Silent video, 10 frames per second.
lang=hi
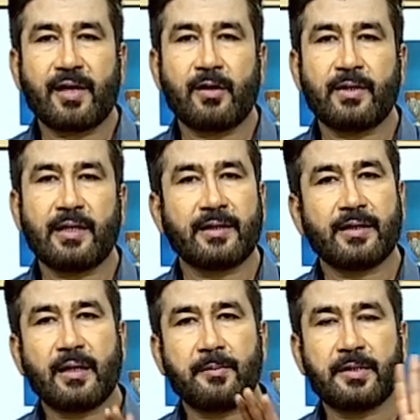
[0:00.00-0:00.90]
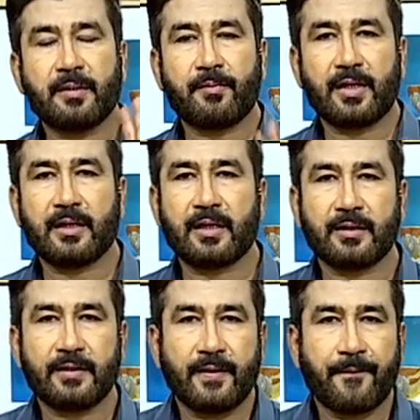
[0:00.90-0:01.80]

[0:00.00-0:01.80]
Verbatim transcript: ड्राई होने लगेगा फिर दम पे लगा दें